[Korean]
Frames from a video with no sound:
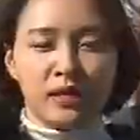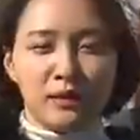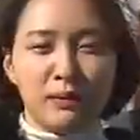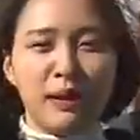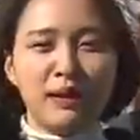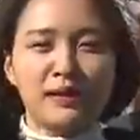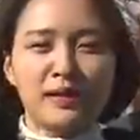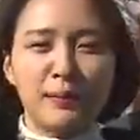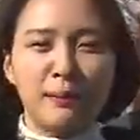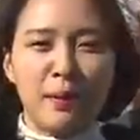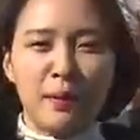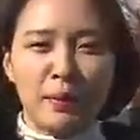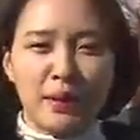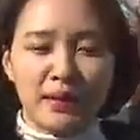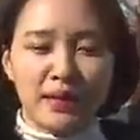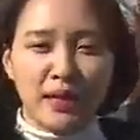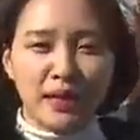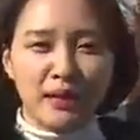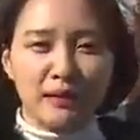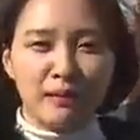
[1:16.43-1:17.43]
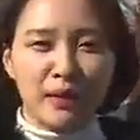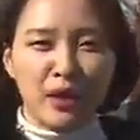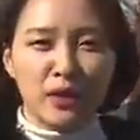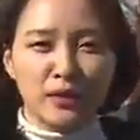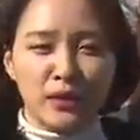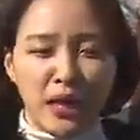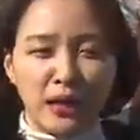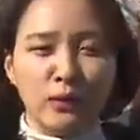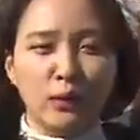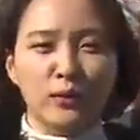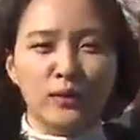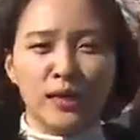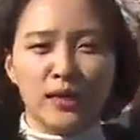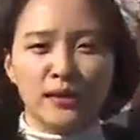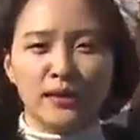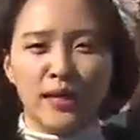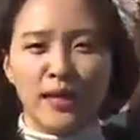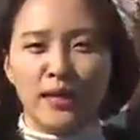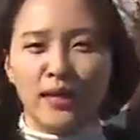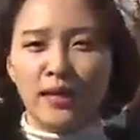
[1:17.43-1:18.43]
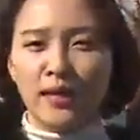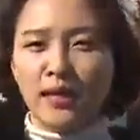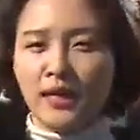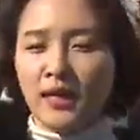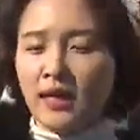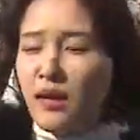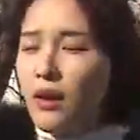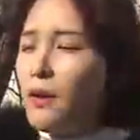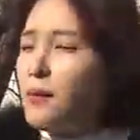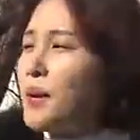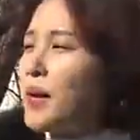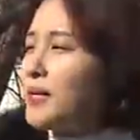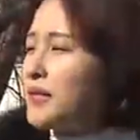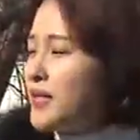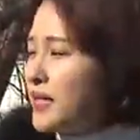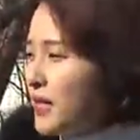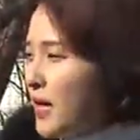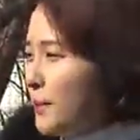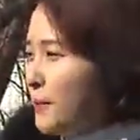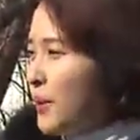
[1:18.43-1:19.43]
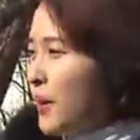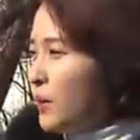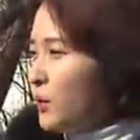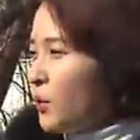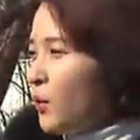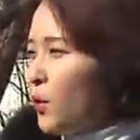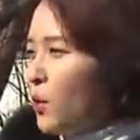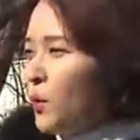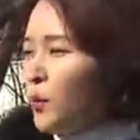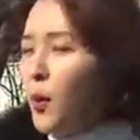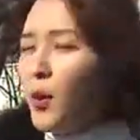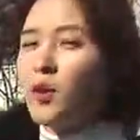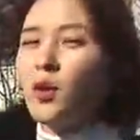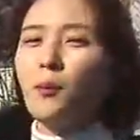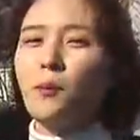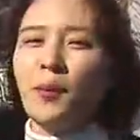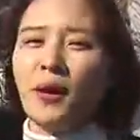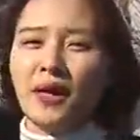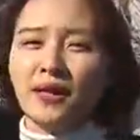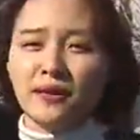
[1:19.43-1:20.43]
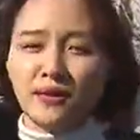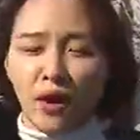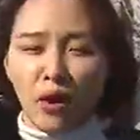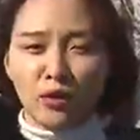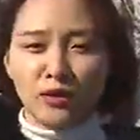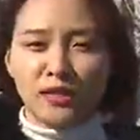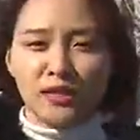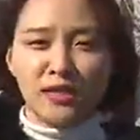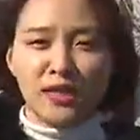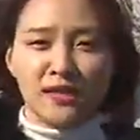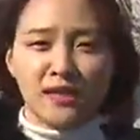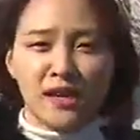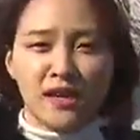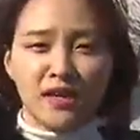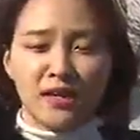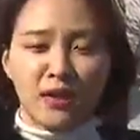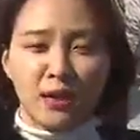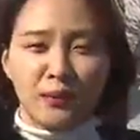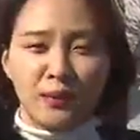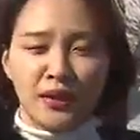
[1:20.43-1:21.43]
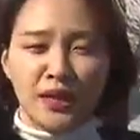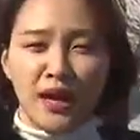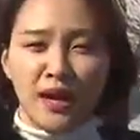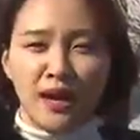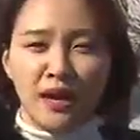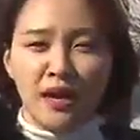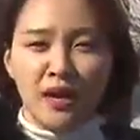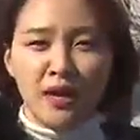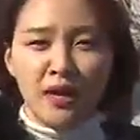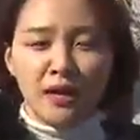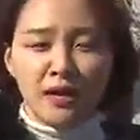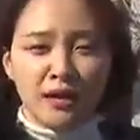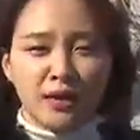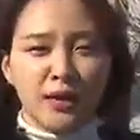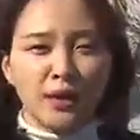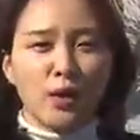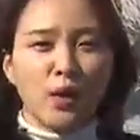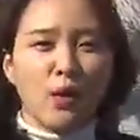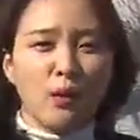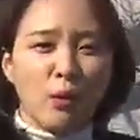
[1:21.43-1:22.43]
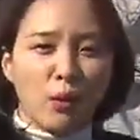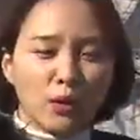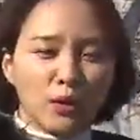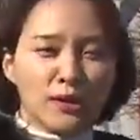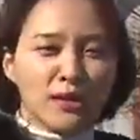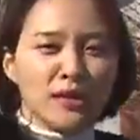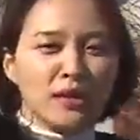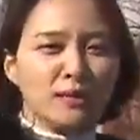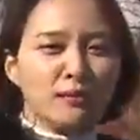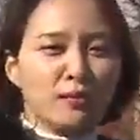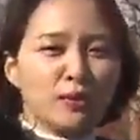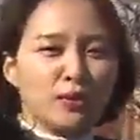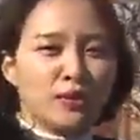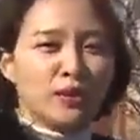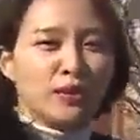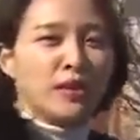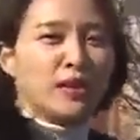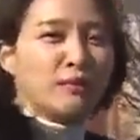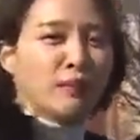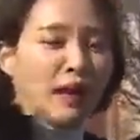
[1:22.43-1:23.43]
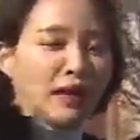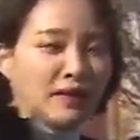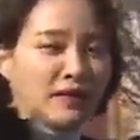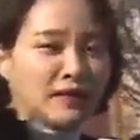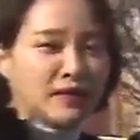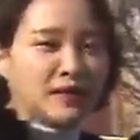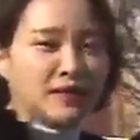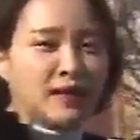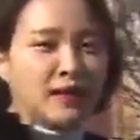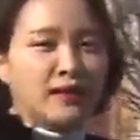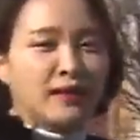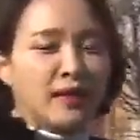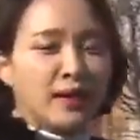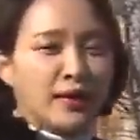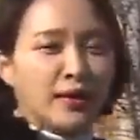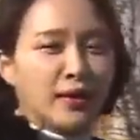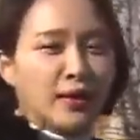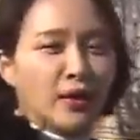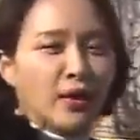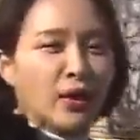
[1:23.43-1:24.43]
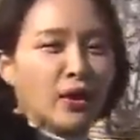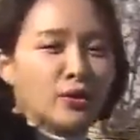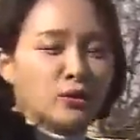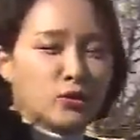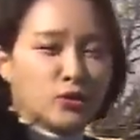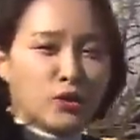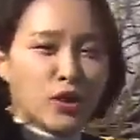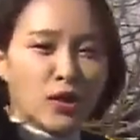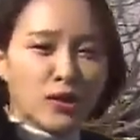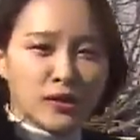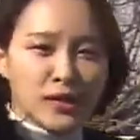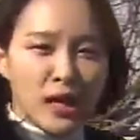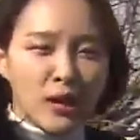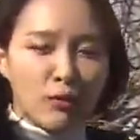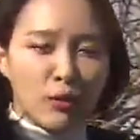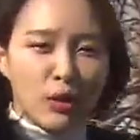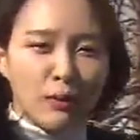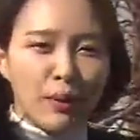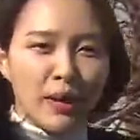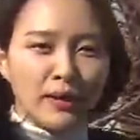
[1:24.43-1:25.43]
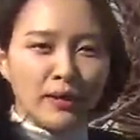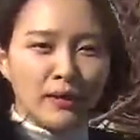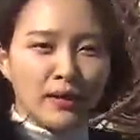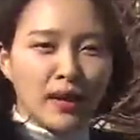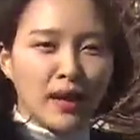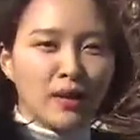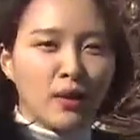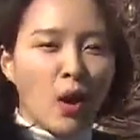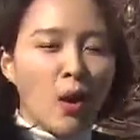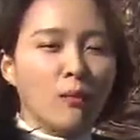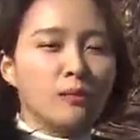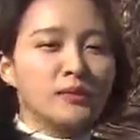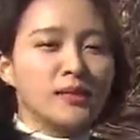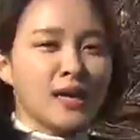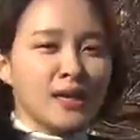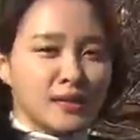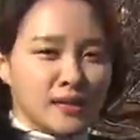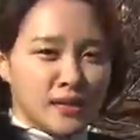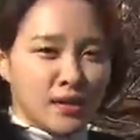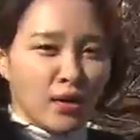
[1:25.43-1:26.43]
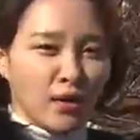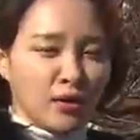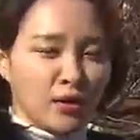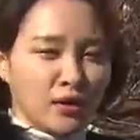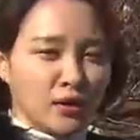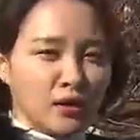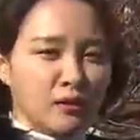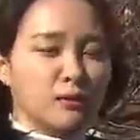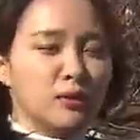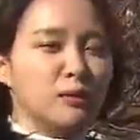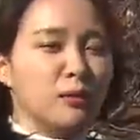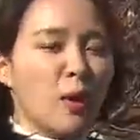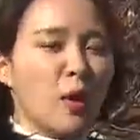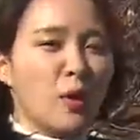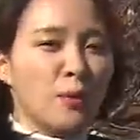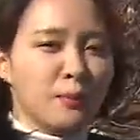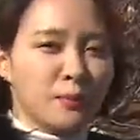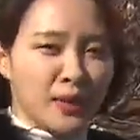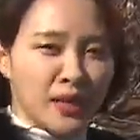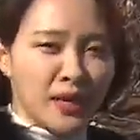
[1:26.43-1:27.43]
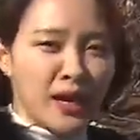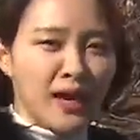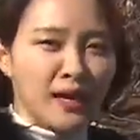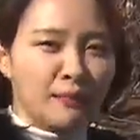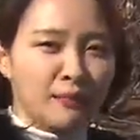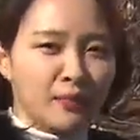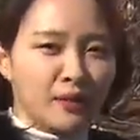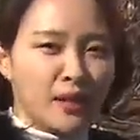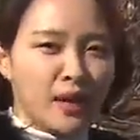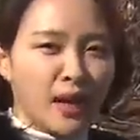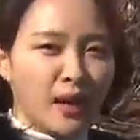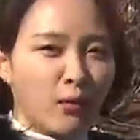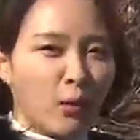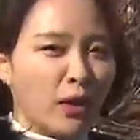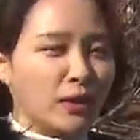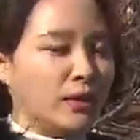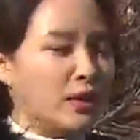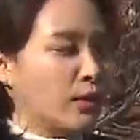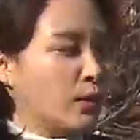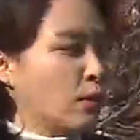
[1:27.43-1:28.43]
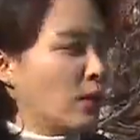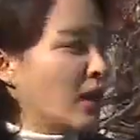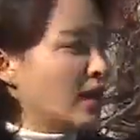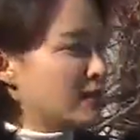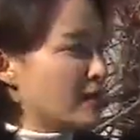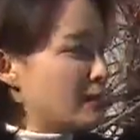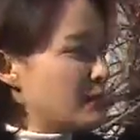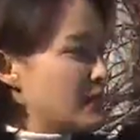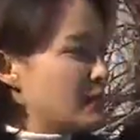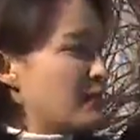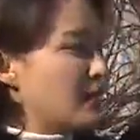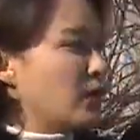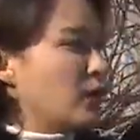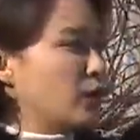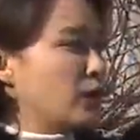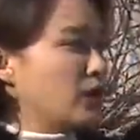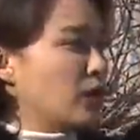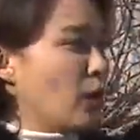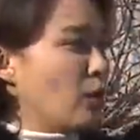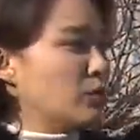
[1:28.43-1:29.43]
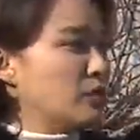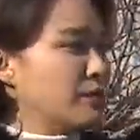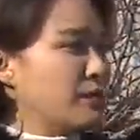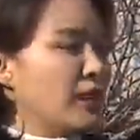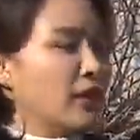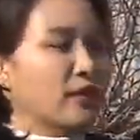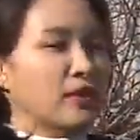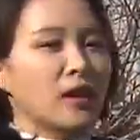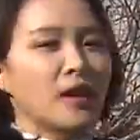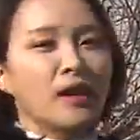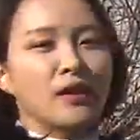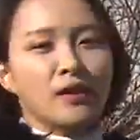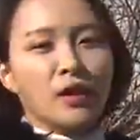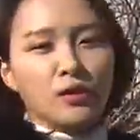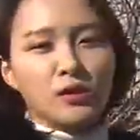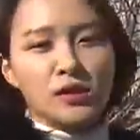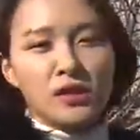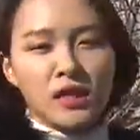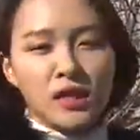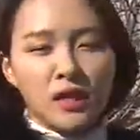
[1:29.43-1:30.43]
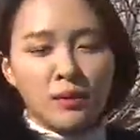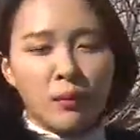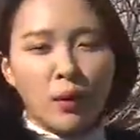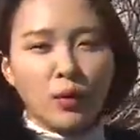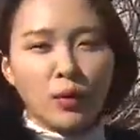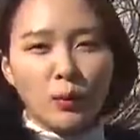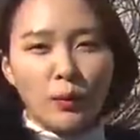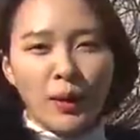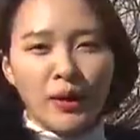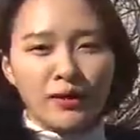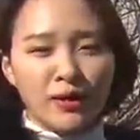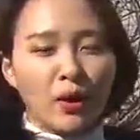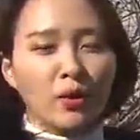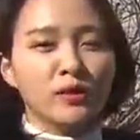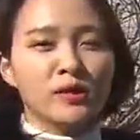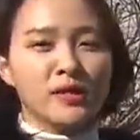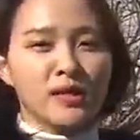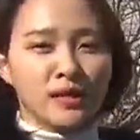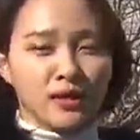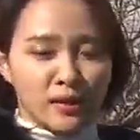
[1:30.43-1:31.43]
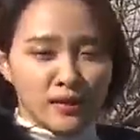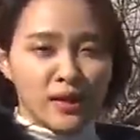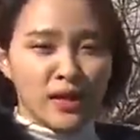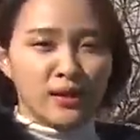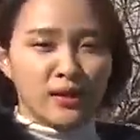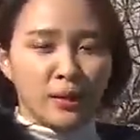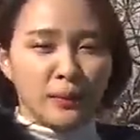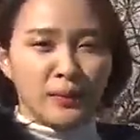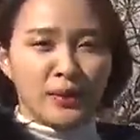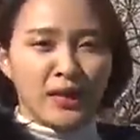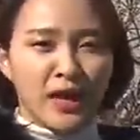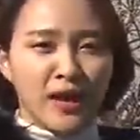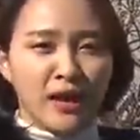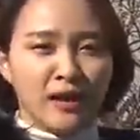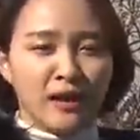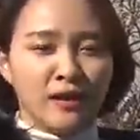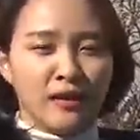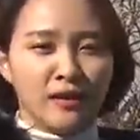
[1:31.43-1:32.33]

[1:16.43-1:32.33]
지방세법에 따르면 자동차세를 일회만 체납해도 번호판 영치 대상이 됩니다. 그리고 모르시는 분들이 많으실 텐데요. 주정차 위반이나 검사 지연, 의무보험 미가입 등의 과태료가 삼십만 원이 넘으면 역시 번호판 영치 대상이 됩니다.